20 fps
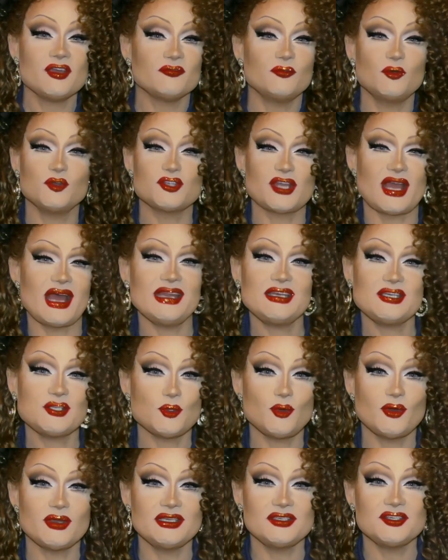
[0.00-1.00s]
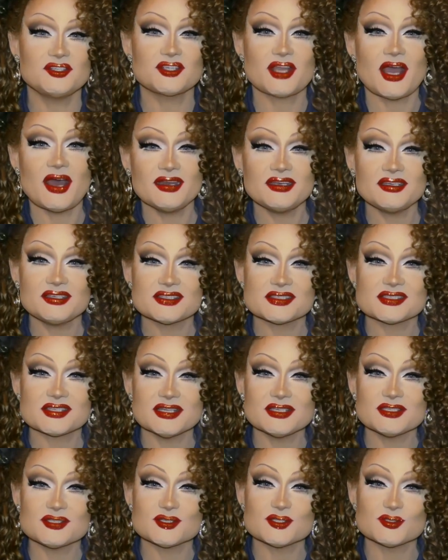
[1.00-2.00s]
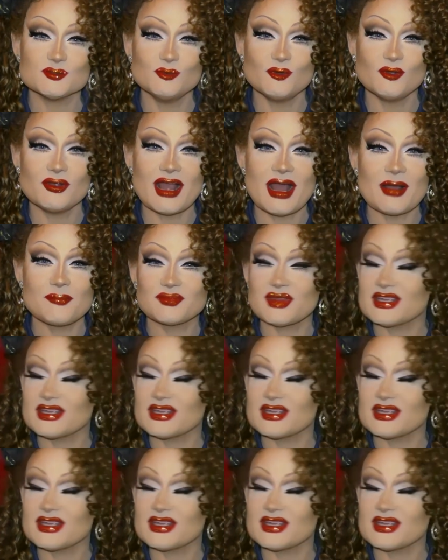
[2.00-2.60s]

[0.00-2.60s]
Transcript: wo ich rein theoretisch gar nichts drin zu suchen habe.